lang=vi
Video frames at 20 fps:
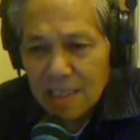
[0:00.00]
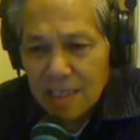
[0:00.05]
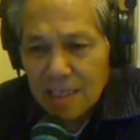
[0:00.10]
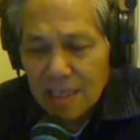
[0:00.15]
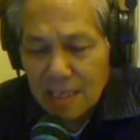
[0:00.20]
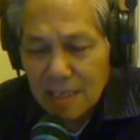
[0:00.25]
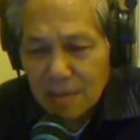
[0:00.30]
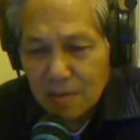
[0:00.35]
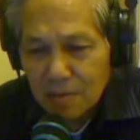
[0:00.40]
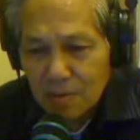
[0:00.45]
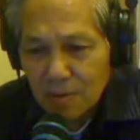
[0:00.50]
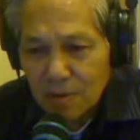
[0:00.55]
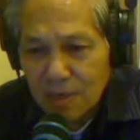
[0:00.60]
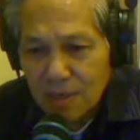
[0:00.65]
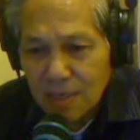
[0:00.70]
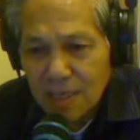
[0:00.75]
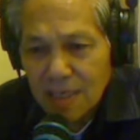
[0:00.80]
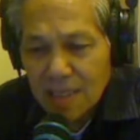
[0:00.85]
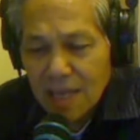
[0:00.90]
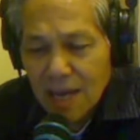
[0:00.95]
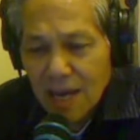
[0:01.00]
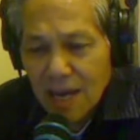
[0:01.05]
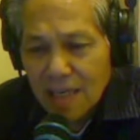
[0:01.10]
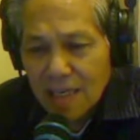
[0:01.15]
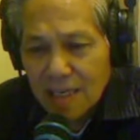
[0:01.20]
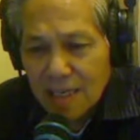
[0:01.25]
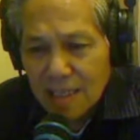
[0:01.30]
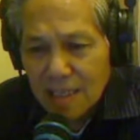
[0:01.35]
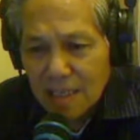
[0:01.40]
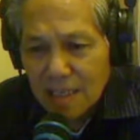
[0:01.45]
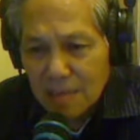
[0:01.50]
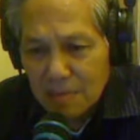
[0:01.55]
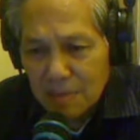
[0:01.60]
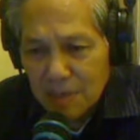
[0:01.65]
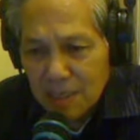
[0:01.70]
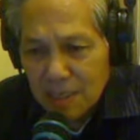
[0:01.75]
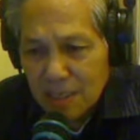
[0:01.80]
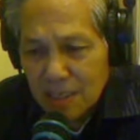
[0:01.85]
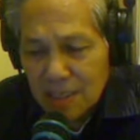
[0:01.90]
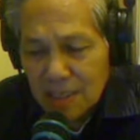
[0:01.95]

à, của Lê Thái là người mà